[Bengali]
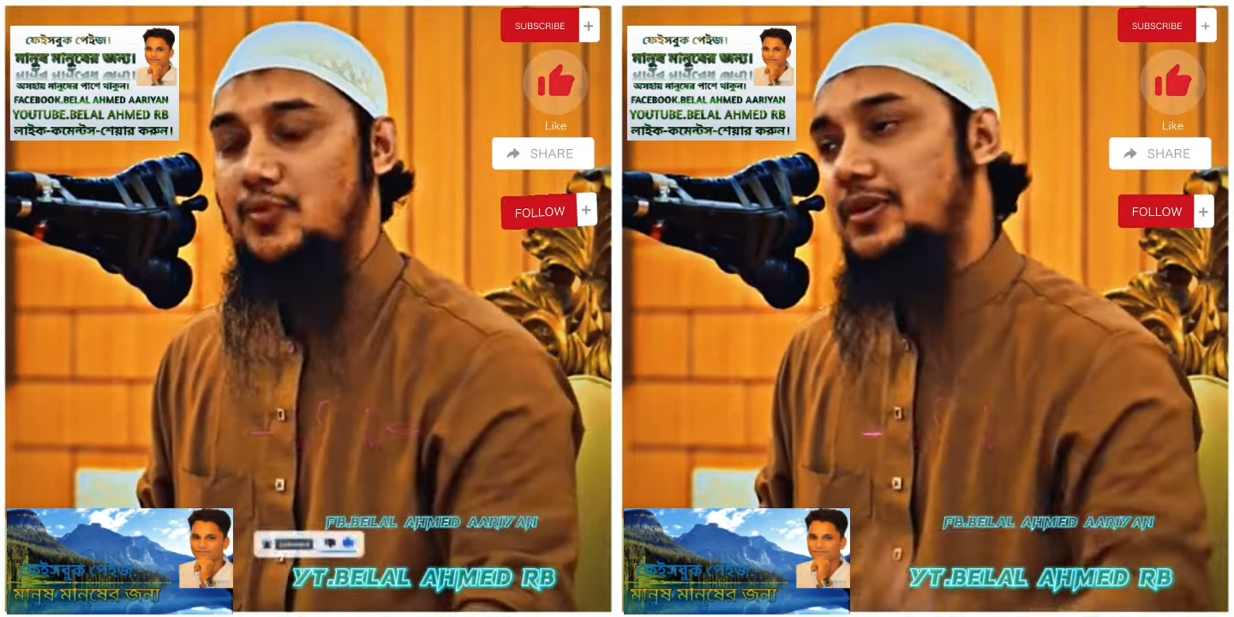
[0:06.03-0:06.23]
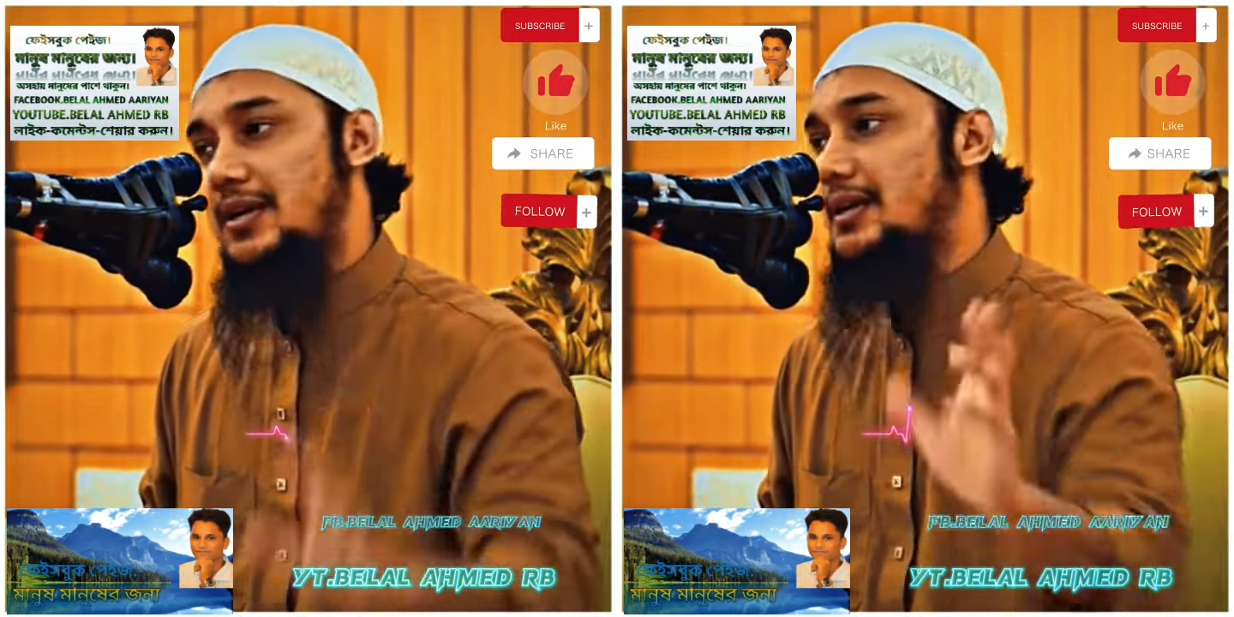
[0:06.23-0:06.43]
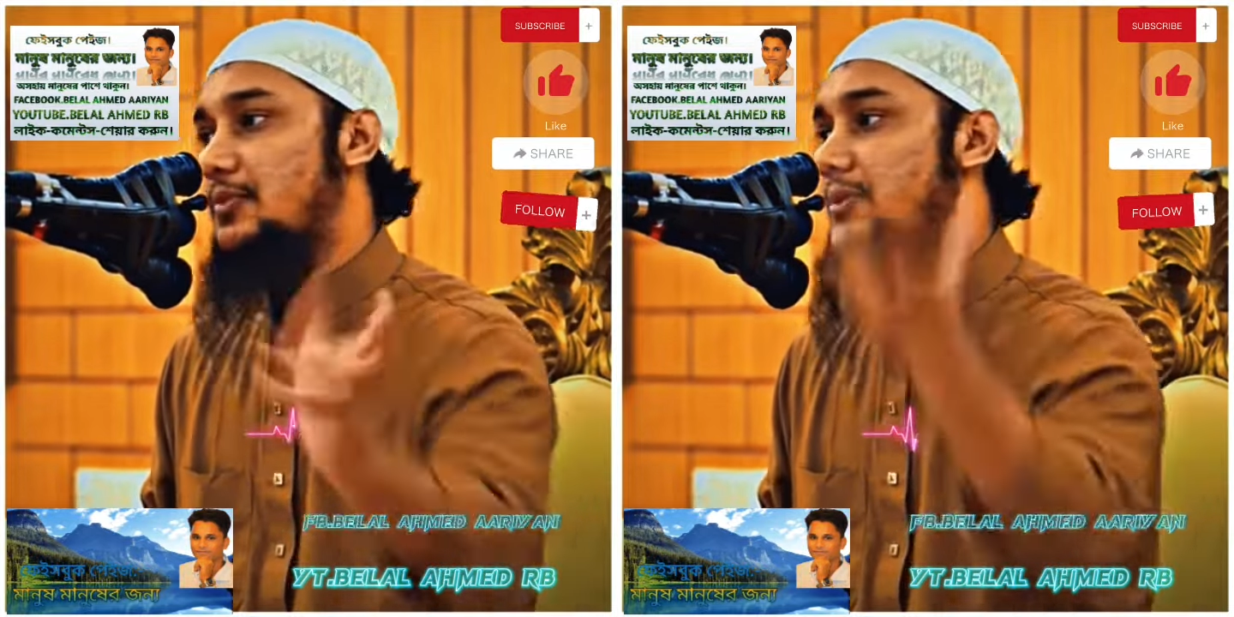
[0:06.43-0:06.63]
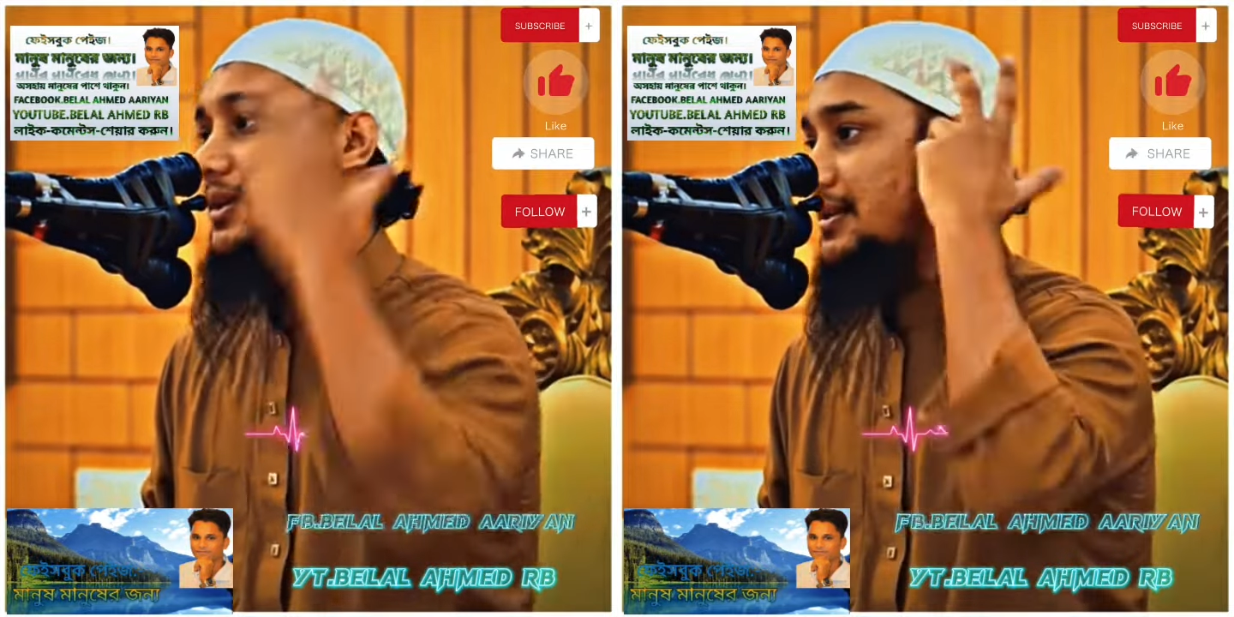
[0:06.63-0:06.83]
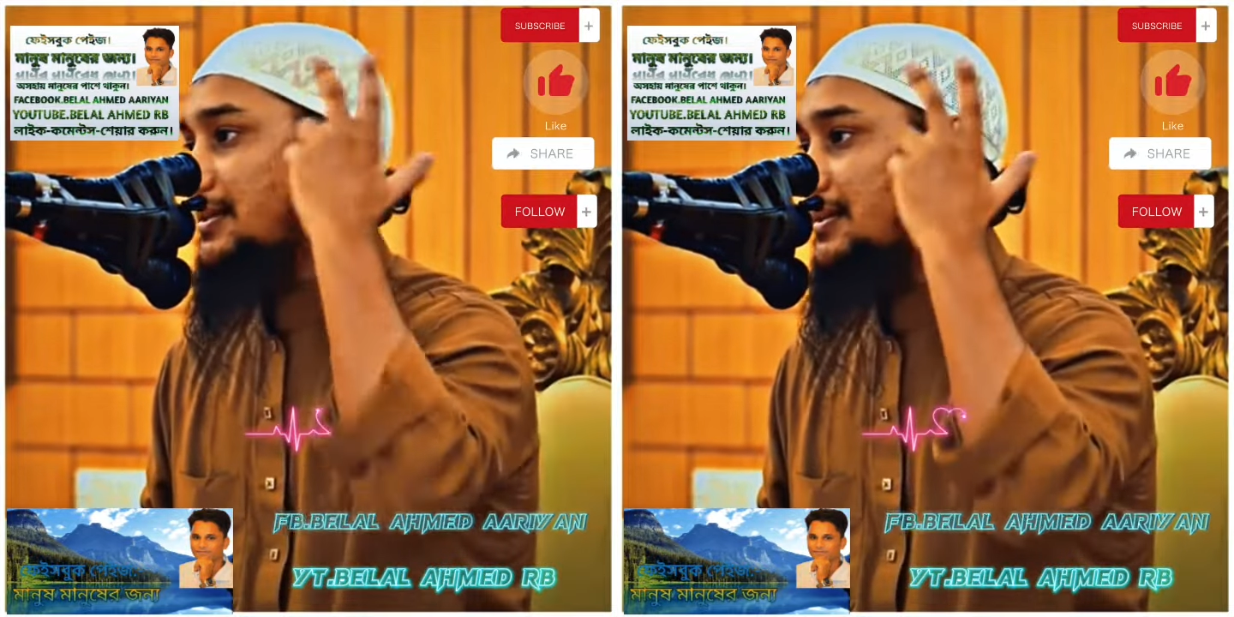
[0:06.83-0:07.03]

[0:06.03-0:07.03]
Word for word: দুনিয়াটাই ওদের